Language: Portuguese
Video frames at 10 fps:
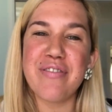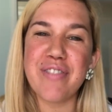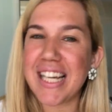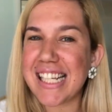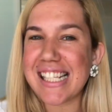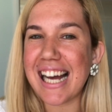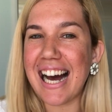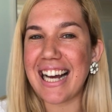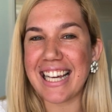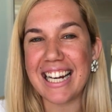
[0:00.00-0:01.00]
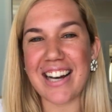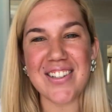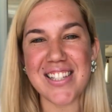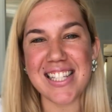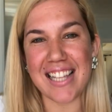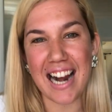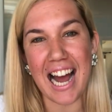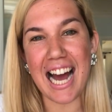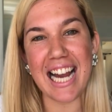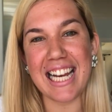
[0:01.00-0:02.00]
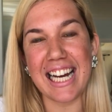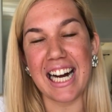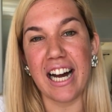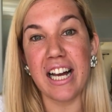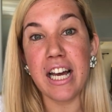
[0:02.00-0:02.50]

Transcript: Visa aqui na Austrália